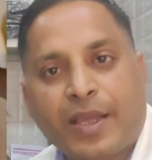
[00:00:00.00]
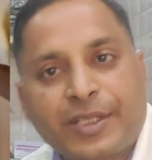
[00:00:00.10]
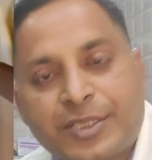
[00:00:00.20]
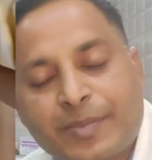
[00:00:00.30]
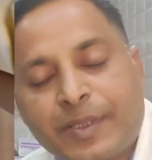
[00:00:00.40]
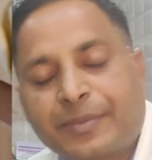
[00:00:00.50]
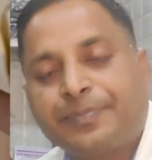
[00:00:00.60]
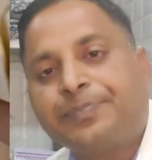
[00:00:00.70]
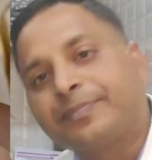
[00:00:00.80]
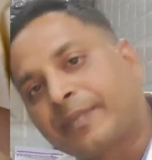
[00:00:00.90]
कस्टमर
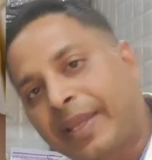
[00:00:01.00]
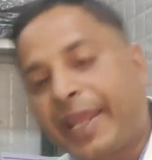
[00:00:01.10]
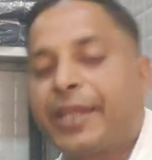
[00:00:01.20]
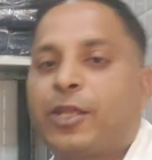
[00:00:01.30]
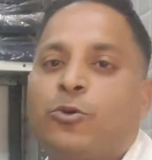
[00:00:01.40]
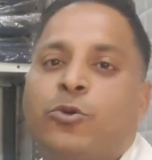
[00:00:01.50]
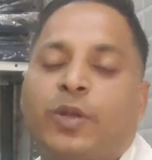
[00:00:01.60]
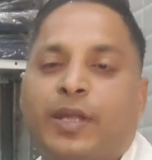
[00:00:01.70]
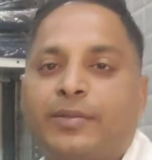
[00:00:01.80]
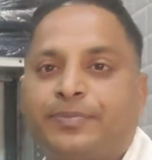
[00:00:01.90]
गेन क्यों हो
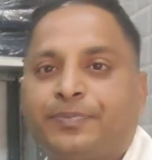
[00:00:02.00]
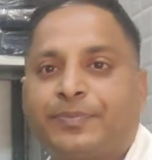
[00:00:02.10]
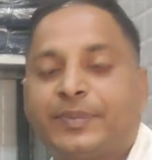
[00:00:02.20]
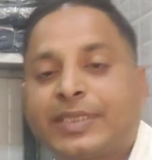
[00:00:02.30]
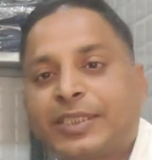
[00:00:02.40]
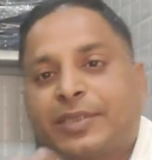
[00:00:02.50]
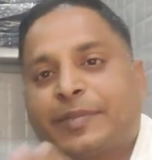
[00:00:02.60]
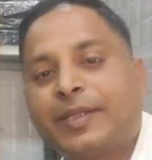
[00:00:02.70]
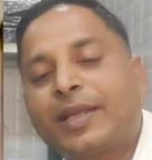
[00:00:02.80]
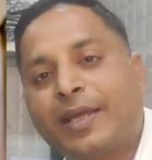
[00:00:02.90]
रहा है
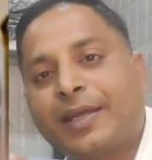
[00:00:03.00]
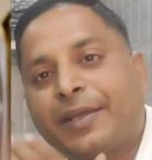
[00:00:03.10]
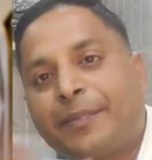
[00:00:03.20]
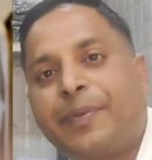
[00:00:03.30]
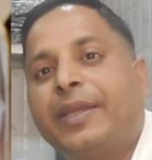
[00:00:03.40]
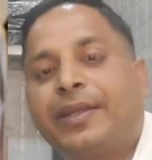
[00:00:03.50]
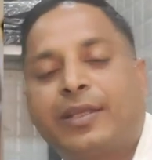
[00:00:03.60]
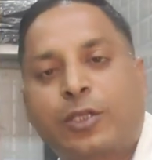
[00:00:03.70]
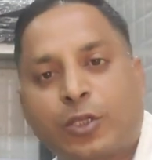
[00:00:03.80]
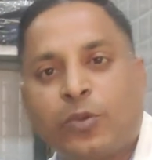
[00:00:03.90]
कस्टमर रिपीट
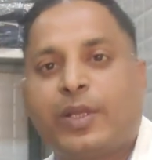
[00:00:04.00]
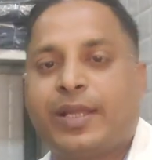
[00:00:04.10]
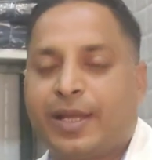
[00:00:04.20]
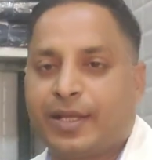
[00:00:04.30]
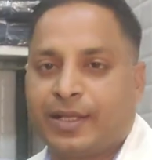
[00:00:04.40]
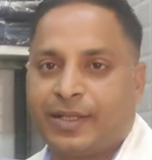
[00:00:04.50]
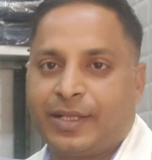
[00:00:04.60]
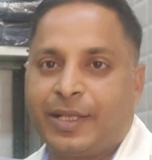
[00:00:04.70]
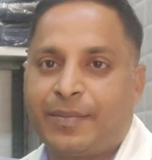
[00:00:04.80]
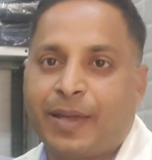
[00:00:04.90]
क्यों नहीं आ रहा है
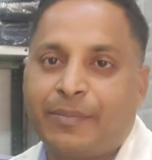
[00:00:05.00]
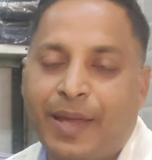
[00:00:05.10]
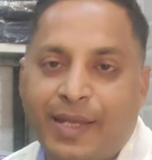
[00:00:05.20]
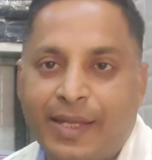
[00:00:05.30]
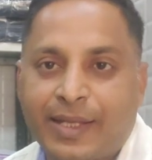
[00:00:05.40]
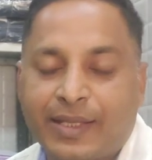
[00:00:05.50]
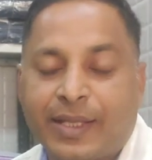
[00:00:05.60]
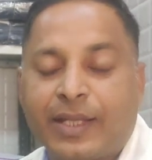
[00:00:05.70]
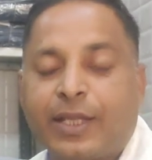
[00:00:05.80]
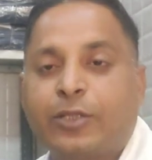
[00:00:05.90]
एक बार माल लेके
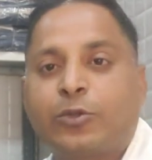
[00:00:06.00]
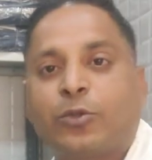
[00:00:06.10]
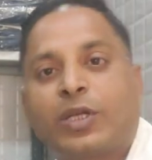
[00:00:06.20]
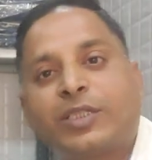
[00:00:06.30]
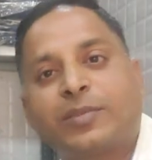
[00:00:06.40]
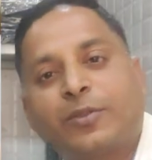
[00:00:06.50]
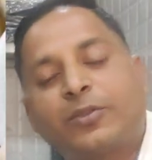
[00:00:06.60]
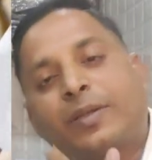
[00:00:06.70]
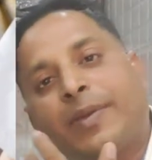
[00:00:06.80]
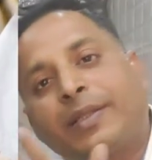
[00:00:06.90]
जा रहा है तो कस्टमर
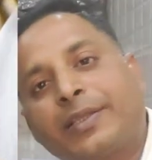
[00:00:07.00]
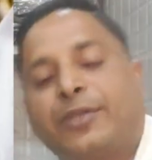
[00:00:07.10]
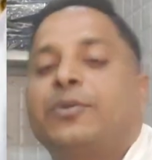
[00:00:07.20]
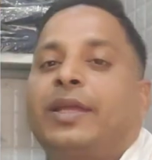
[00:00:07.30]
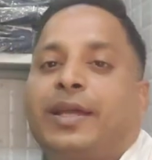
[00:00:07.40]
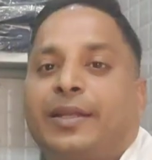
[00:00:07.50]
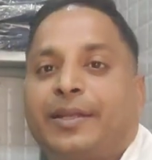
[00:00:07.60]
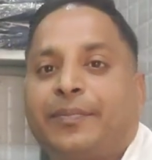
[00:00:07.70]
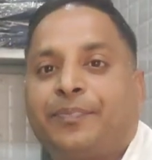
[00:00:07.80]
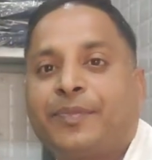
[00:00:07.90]
उसके बाद क्यों नहीं आ
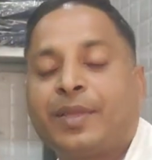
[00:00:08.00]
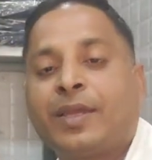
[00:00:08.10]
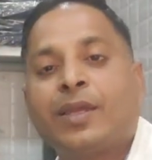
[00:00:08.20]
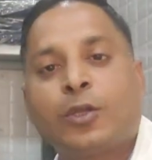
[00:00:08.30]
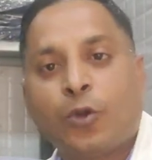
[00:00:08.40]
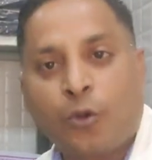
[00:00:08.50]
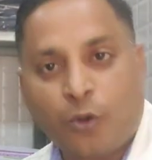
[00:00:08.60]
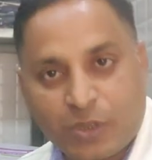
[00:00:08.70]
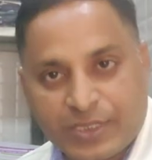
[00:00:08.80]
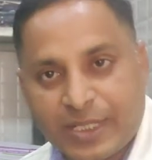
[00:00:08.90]
रहा है
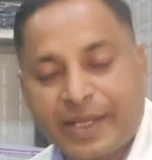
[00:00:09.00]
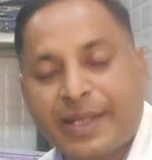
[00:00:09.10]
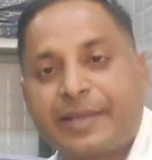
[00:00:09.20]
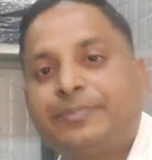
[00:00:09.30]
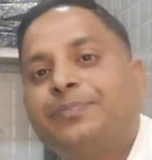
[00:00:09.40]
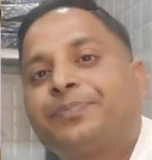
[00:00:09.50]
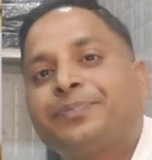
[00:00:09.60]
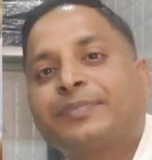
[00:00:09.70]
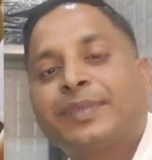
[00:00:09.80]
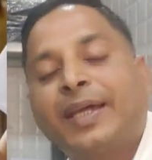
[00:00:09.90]
होलसेलर हैं हम
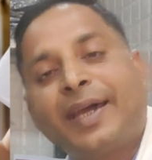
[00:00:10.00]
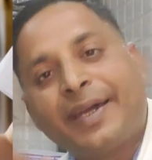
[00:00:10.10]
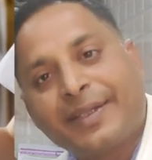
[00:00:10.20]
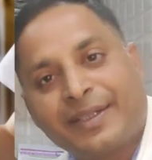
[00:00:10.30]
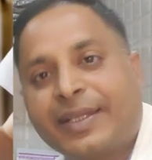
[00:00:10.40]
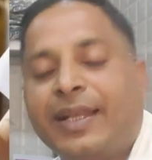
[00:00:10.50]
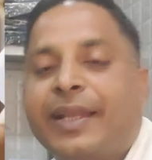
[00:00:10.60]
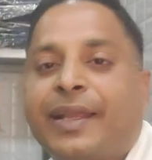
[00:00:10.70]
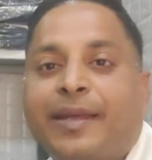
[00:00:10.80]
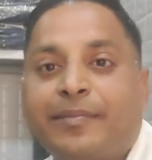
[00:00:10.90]

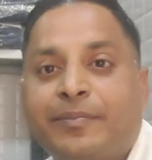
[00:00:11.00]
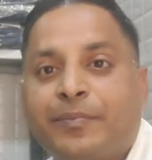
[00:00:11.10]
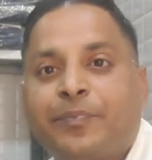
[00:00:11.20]
रिटेलर हैं हम